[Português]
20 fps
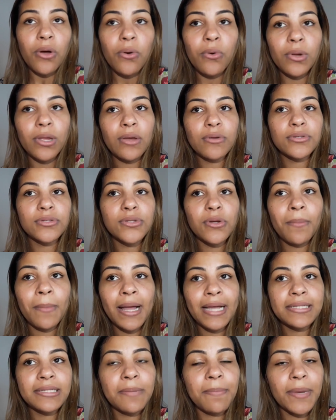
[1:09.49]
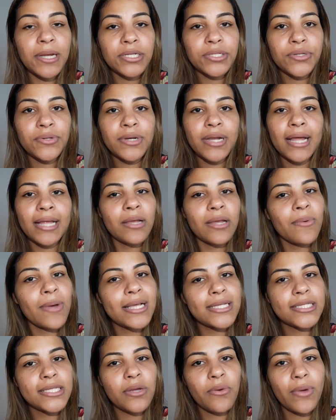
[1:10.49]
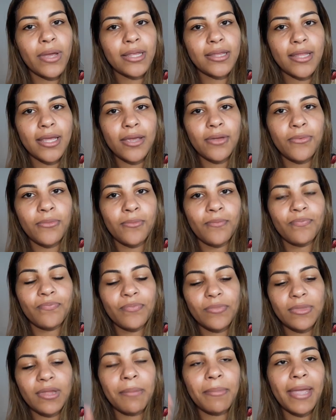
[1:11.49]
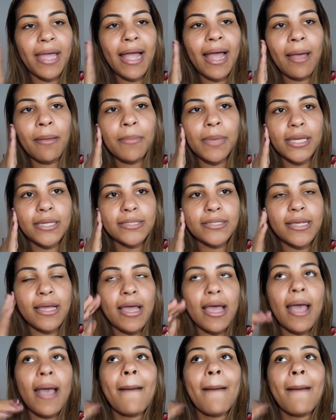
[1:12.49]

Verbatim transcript: O que eu estou mais apaixonada é o A51, na minha cabeça.